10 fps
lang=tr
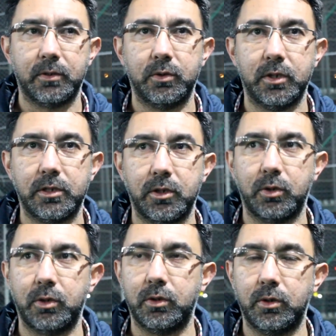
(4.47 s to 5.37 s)

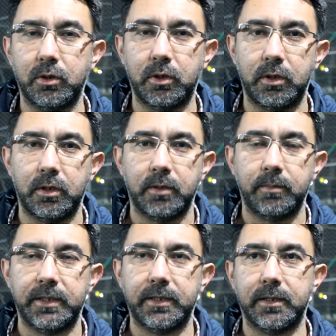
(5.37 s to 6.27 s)
Rotasyonlu
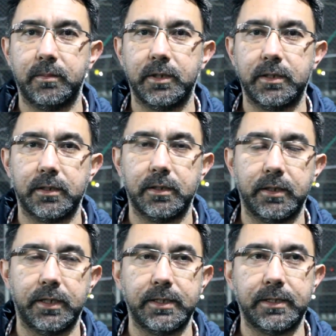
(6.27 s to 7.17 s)
bir takımla
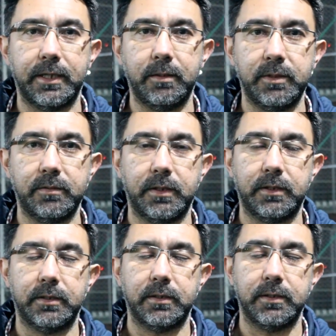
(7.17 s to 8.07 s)
çıktık. Eksiklerimiz var,
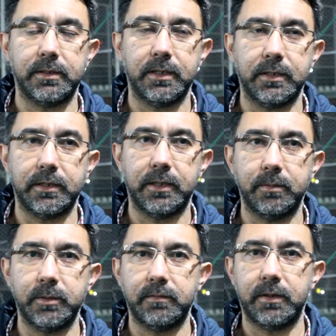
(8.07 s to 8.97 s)
e,
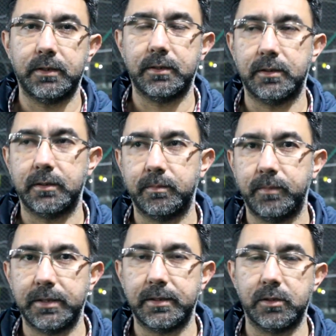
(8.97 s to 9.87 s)
sakatlarımız var.
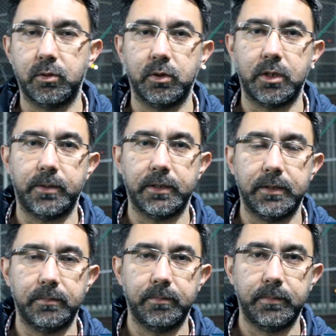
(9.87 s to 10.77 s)
Ben sezonu kapattım.